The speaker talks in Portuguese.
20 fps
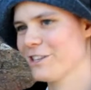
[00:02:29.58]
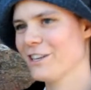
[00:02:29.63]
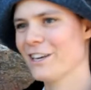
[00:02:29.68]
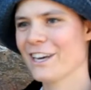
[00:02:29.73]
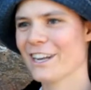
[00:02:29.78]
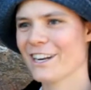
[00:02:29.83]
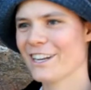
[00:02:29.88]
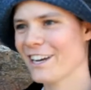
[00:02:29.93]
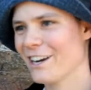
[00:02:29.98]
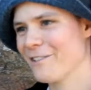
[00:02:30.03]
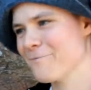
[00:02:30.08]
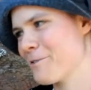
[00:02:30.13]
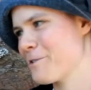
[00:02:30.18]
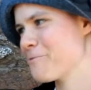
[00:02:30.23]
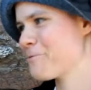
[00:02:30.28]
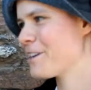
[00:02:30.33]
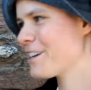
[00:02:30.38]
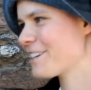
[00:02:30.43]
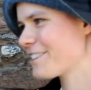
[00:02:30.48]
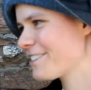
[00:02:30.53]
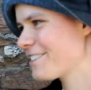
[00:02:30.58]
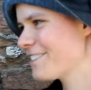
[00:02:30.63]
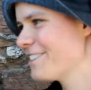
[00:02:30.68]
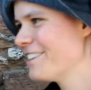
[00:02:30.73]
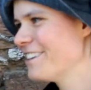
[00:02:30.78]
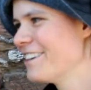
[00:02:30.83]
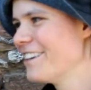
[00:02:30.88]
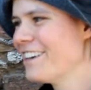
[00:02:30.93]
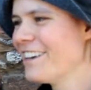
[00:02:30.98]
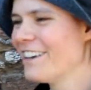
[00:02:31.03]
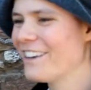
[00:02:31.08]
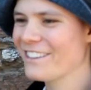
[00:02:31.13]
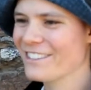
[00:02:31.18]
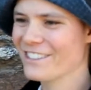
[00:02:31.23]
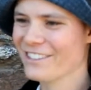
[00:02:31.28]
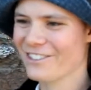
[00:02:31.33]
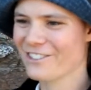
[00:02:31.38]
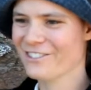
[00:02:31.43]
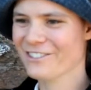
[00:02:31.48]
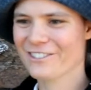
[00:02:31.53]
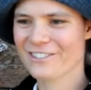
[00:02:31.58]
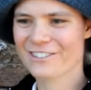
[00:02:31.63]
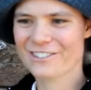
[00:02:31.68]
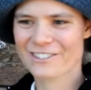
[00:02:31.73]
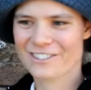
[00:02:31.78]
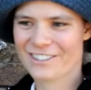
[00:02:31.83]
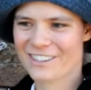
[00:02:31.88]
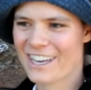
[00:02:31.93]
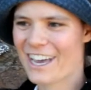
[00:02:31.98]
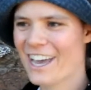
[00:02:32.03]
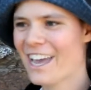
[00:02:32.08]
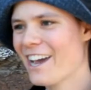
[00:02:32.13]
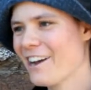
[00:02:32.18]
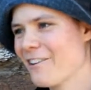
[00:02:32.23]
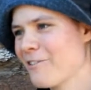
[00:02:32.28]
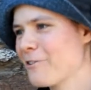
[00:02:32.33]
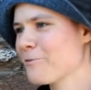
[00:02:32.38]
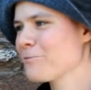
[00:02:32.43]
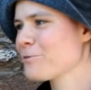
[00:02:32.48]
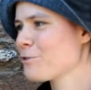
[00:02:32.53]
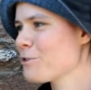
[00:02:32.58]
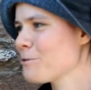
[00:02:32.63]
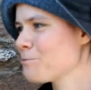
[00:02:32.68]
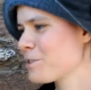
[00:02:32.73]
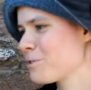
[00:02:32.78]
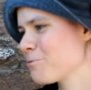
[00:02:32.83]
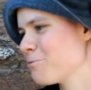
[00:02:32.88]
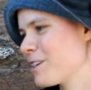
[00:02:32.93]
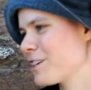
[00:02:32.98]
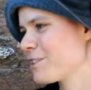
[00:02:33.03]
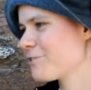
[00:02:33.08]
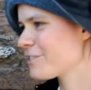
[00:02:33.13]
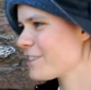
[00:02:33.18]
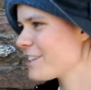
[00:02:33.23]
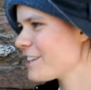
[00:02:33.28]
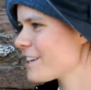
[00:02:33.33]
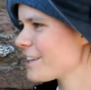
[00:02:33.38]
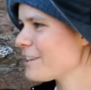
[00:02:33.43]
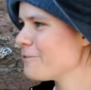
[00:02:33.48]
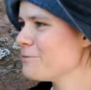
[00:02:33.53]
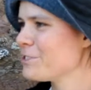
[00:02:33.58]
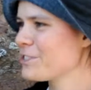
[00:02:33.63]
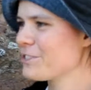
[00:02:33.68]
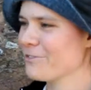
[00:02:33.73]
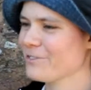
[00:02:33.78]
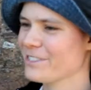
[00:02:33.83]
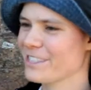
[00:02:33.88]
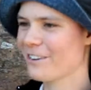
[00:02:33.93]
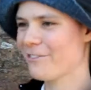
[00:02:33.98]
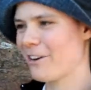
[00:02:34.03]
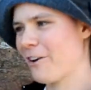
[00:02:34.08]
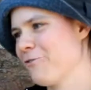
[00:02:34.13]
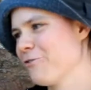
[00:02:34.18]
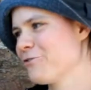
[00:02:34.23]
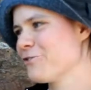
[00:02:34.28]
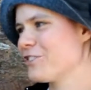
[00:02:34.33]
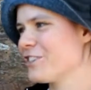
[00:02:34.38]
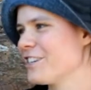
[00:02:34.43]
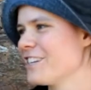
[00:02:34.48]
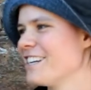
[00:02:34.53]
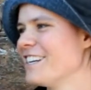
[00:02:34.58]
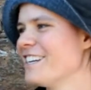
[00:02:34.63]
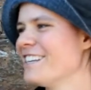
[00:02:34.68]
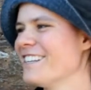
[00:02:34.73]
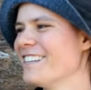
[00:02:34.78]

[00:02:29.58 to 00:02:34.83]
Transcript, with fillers: era em campo aberto, só que a égua começou a perceber que não tinha limites, começava a fugir